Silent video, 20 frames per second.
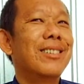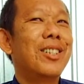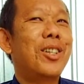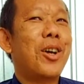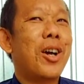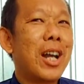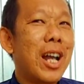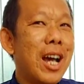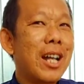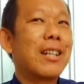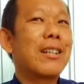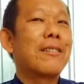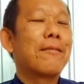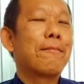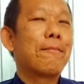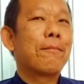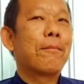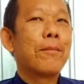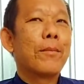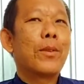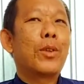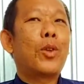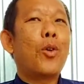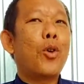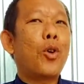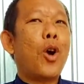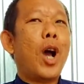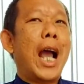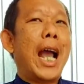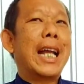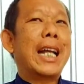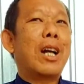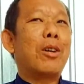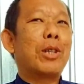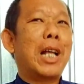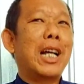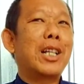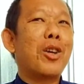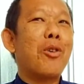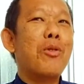cho nên tôi có hai
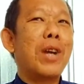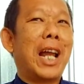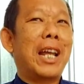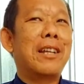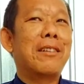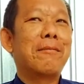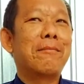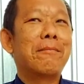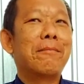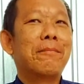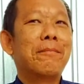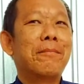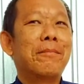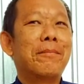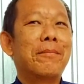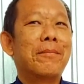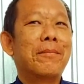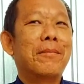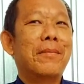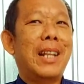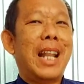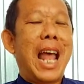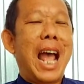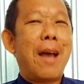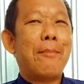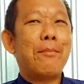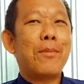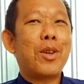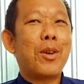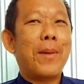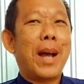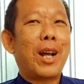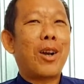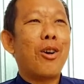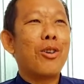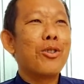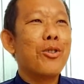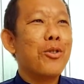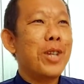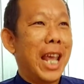câu thằng chú này làm cho bà
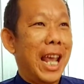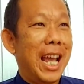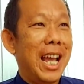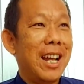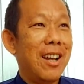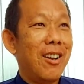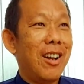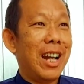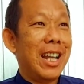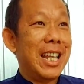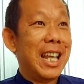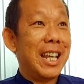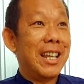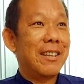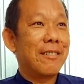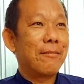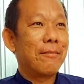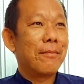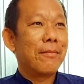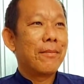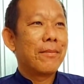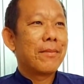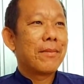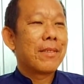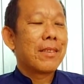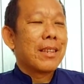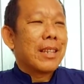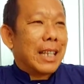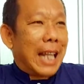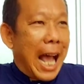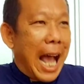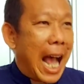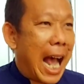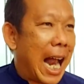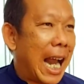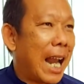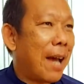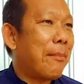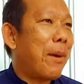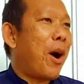con vui vẻ đó là gì
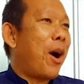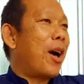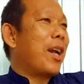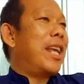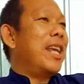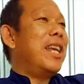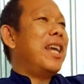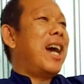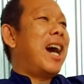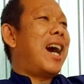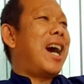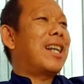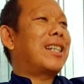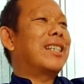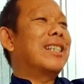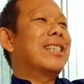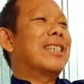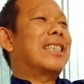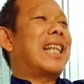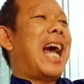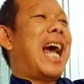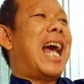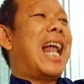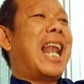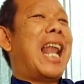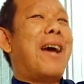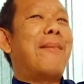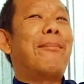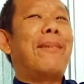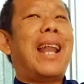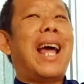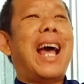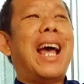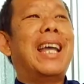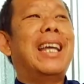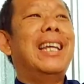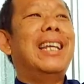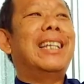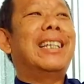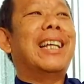thả là bò đi hết ta làm
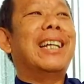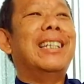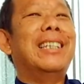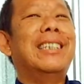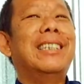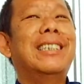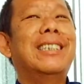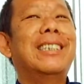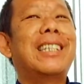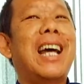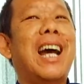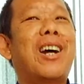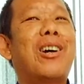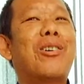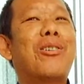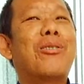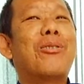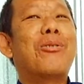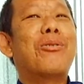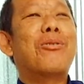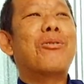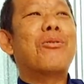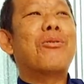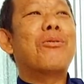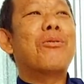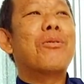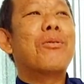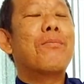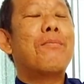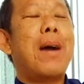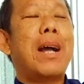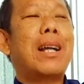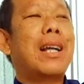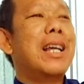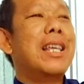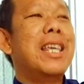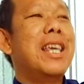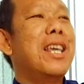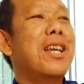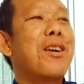lại từ đầu mắc
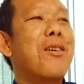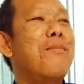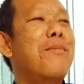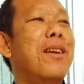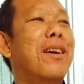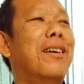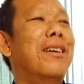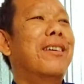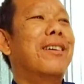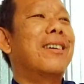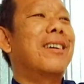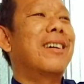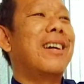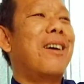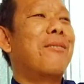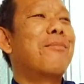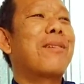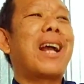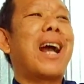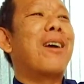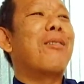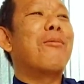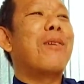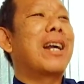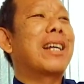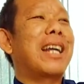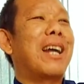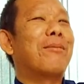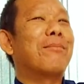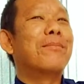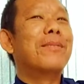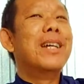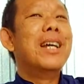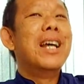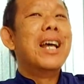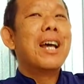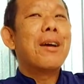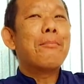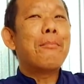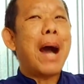cái gì cũng được không cần quan trọng
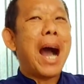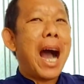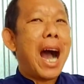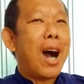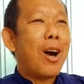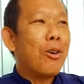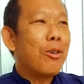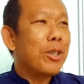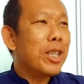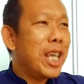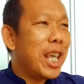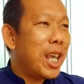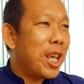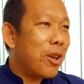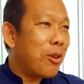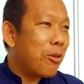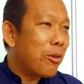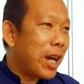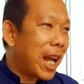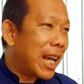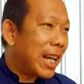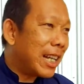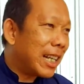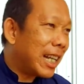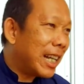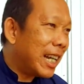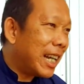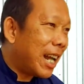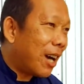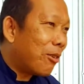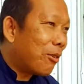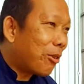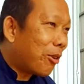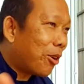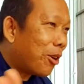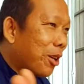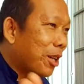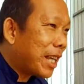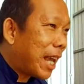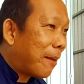bao nhiêu đây thì đâu
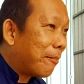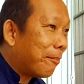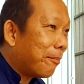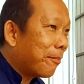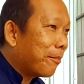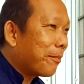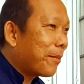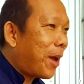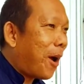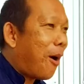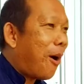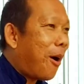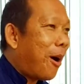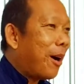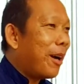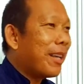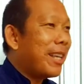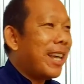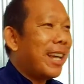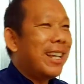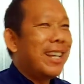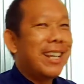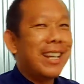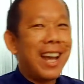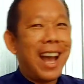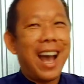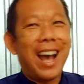có nhầm nhò gì